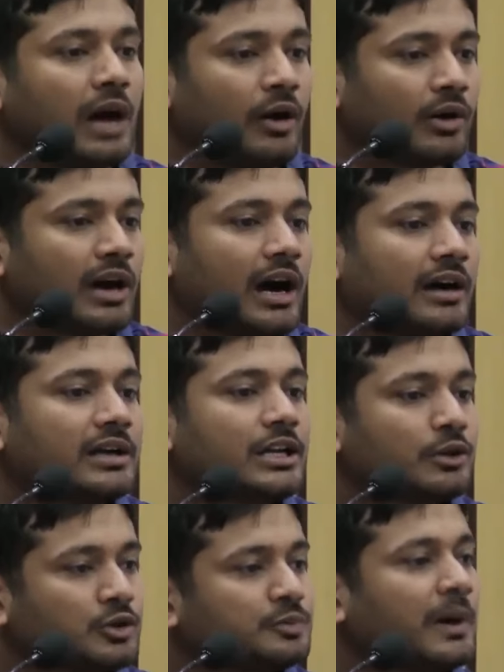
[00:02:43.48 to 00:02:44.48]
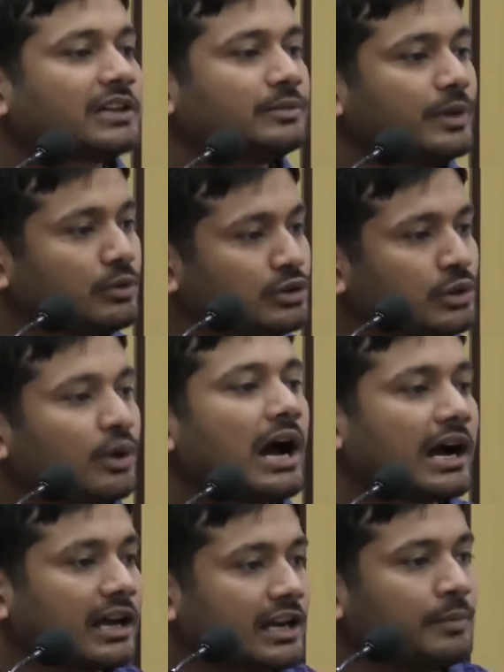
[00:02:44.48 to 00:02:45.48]
हुआ होगा उस वक्त भी कुछ
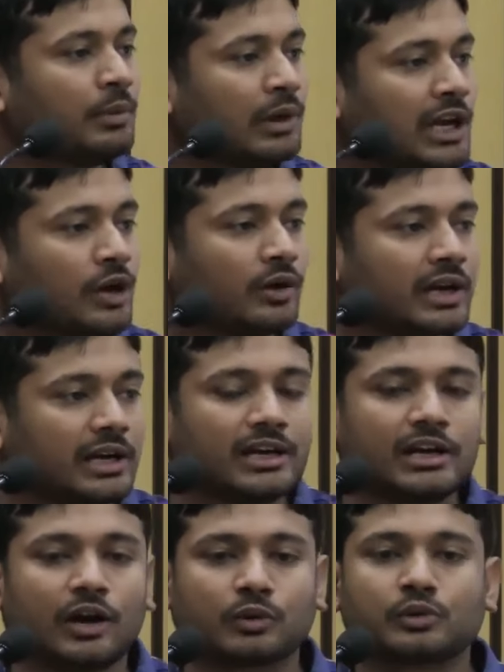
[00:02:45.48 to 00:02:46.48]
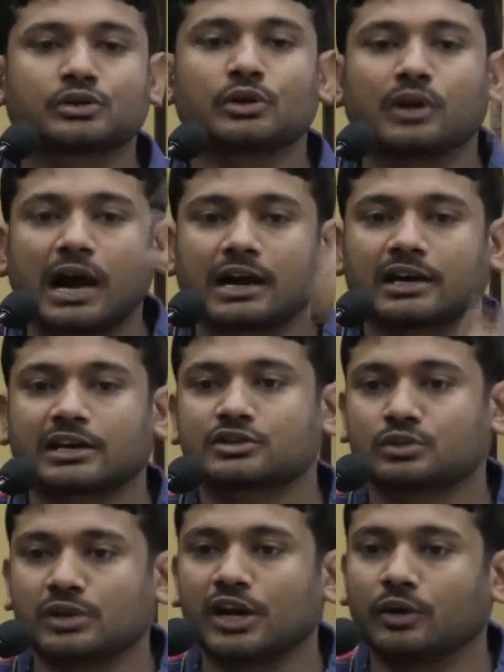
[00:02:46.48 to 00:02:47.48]
लोग आकर के बोले होंगे और कुछ लोग आकर
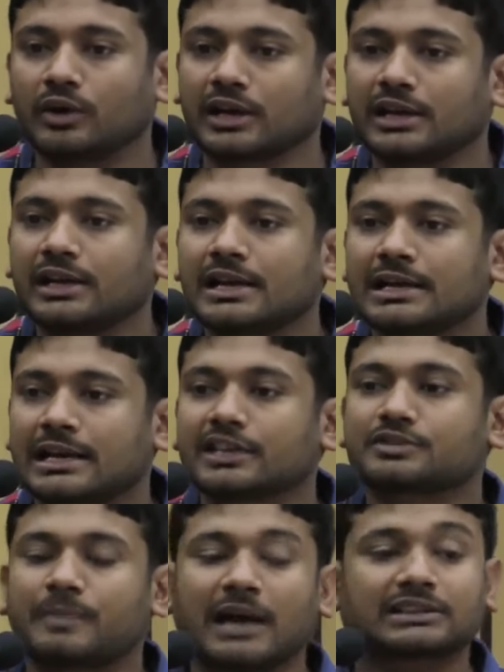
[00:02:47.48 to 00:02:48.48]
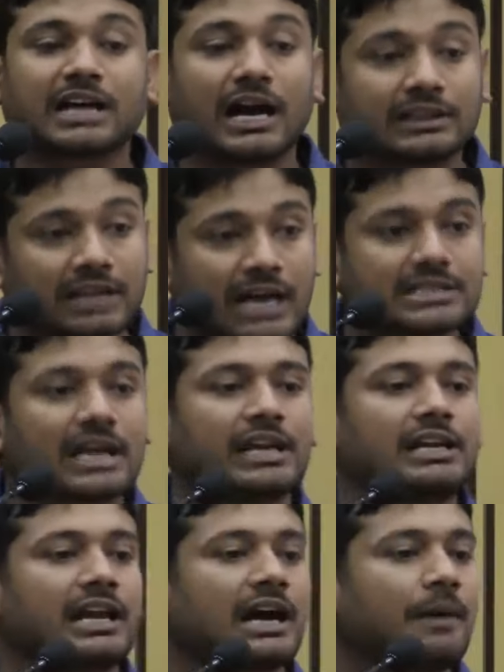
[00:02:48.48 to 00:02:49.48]
के सुने होंगे लेकिन इस बात का अंदाज़ा
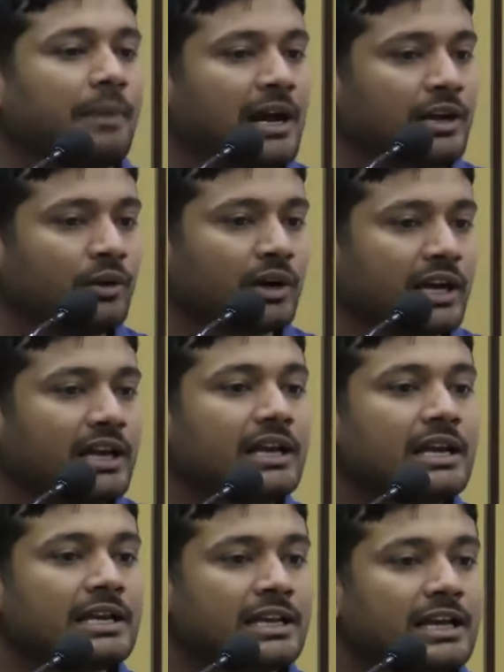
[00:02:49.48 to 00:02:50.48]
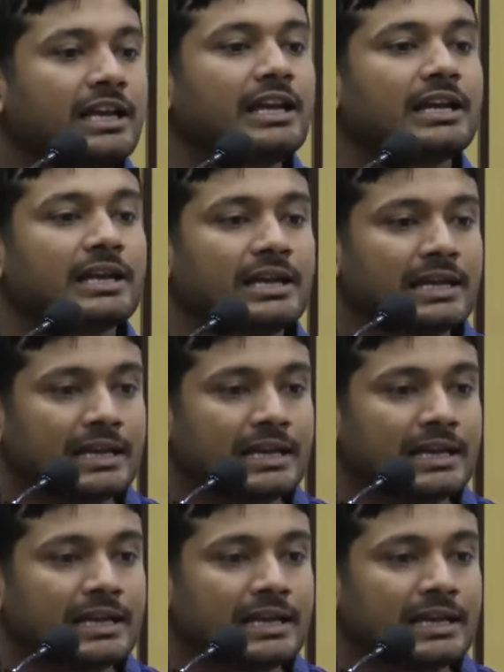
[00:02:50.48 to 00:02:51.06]
नहीं लगा पाए होंगे कि